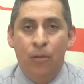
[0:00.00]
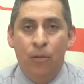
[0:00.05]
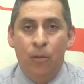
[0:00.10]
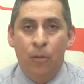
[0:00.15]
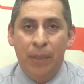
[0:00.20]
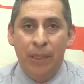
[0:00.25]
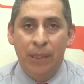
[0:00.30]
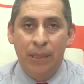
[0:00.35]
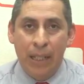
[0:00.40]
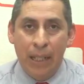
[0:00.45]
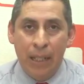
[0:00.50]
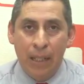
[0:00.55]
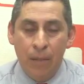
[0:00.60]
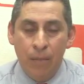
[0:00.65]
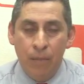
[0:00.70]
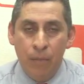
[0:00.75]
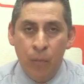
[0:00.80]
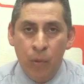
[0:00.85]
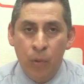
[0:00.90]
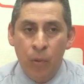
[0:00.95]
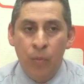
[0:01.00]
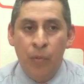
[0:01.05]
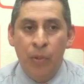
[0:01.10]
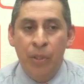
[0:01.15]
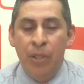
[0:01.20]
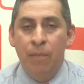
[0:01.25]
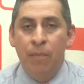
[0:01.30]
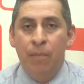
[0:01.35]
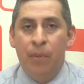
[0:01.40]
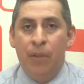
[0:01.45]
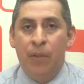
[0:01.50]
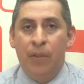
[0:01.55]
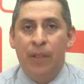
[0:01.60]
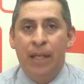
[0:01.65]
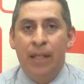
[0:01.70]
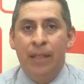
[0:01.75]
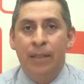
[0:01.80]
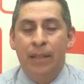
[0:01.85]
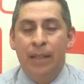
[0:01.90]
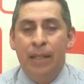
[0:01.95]
un mensaje muy muy
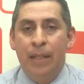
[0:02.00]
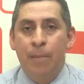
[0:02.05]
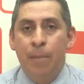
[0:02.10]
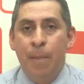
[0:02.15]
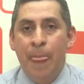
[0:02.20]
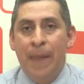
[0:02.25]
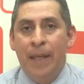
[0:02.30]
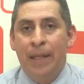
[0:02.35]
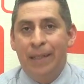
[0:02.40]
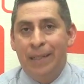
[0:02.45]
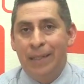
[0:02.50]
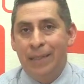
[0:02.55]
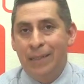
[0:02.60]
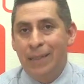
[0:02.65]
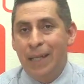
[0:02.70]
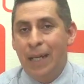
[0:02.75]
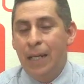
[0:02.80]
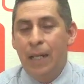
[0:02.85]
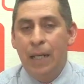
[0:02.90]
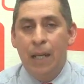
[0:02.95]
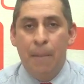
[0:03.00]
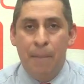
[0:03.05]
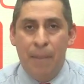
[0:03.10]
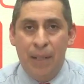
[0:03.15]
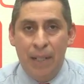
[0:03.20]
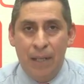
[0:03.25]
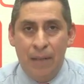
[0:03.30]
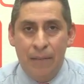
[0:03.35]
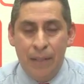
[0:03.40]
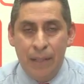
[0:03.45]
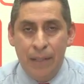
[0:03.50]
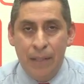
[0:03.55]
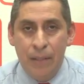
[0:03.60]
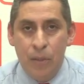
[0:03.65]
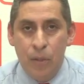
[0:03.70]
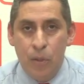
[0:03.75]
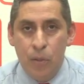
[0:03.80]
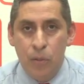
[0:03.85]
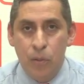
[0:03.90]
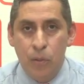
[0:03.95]
importante que está en la palabra de
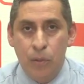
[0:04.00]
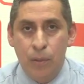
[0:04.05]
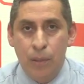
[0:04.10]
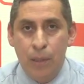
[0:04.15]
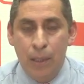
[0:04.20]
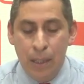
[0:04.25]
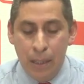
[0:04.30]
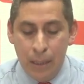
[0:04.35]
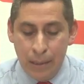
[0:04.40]
Dios.